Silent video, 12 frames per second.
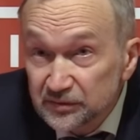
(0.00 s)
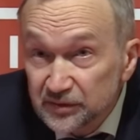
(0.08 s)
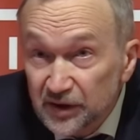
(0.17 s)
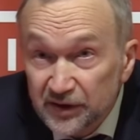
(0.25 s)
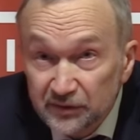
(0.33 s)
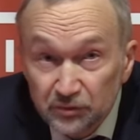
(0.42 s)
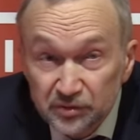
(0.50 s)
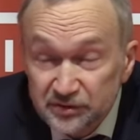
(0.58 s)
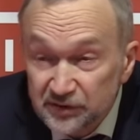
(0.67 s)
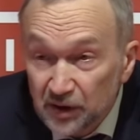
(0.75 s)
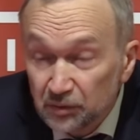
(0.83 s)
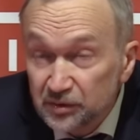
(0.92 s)
как его
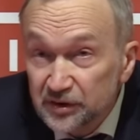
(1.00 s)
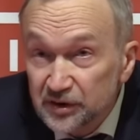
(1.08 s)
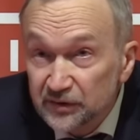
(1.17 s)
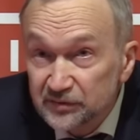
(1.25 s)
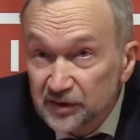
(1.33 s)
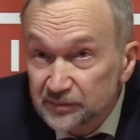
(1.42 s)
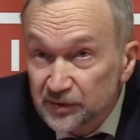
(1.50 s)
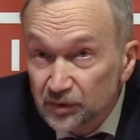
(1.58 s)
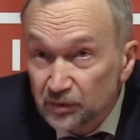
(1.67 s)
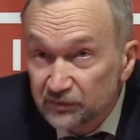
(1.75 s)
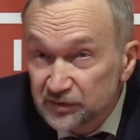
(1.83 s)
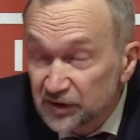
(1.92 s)
сторонников, там
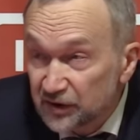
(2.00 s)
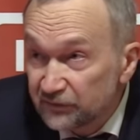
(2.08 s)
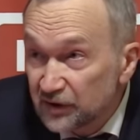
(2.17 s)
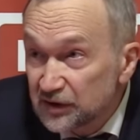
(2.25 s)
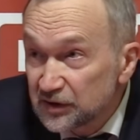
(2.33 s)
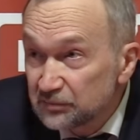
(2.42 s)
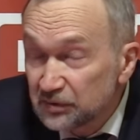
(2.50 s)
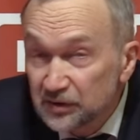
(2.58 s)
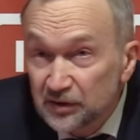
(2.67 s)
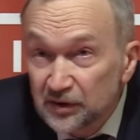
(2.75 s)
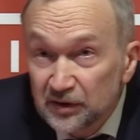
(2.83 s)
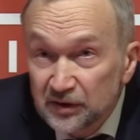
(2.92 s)
такой Вандервельде
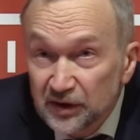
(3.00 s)
был,